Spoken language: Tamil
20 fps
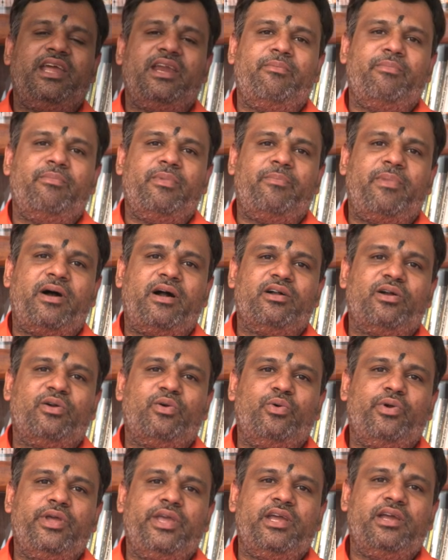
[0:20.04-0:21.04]
இன்றைக்கி நம்ம
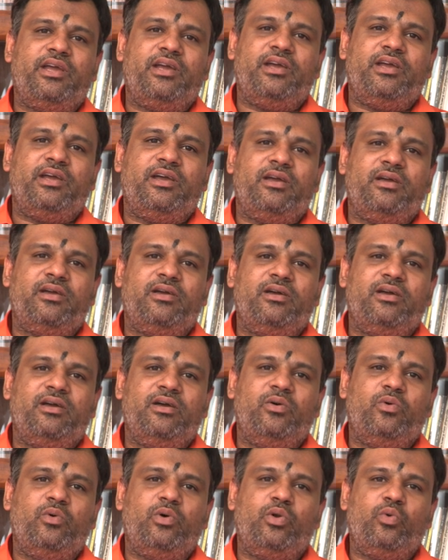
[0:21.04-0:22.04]
பார்க்கக்கூடிய
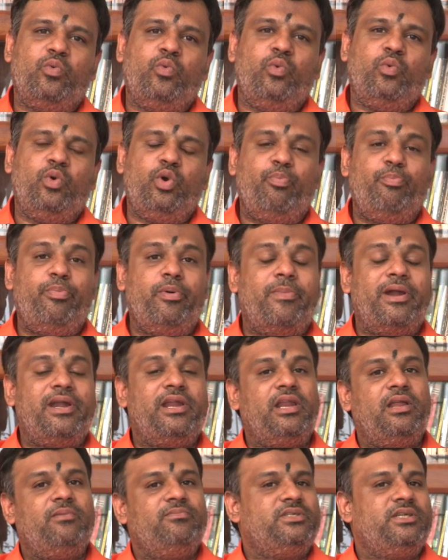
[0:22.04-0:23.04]
ஒரு உறுப்பு
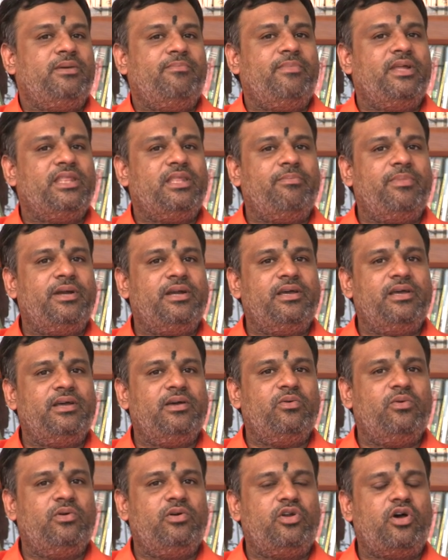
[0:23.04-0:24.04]
மண்டலம் சம்பந்தப்பட்ட
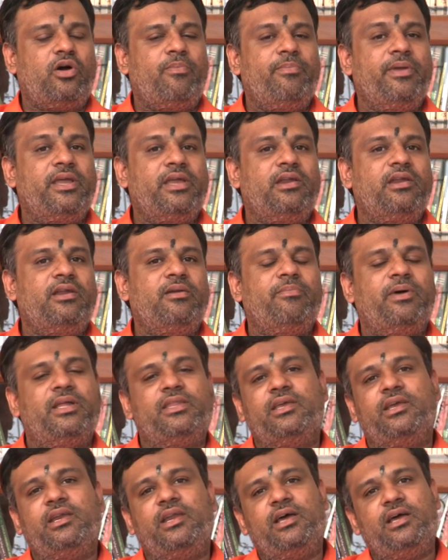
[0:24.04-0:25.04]
ஒரு டாபிக் என்னன்னு
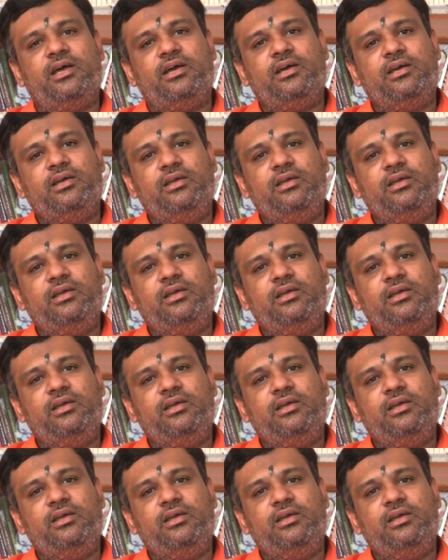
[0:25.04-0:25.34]
பார்த்தீங்கன்னா